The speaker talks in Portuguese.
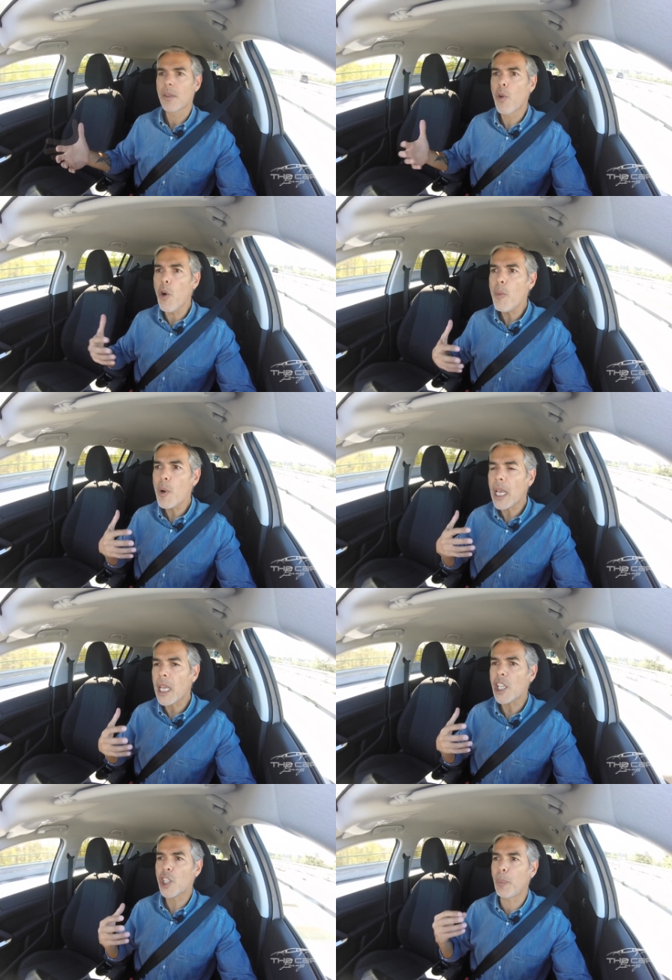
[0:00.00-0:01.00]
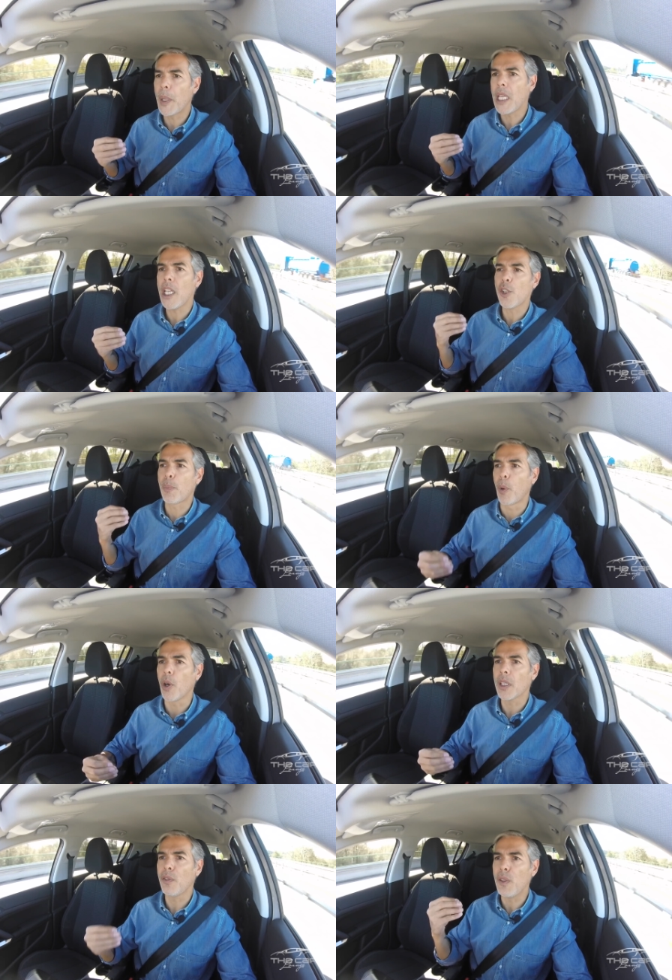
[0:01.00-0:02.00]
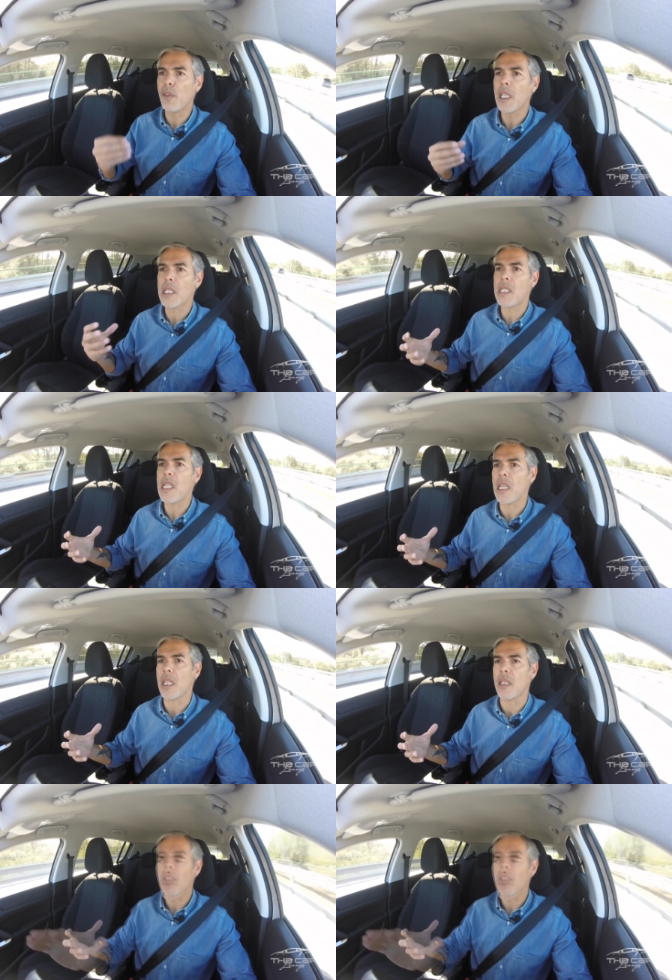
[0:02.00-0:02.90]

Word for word: Como é que este país pode viver assim?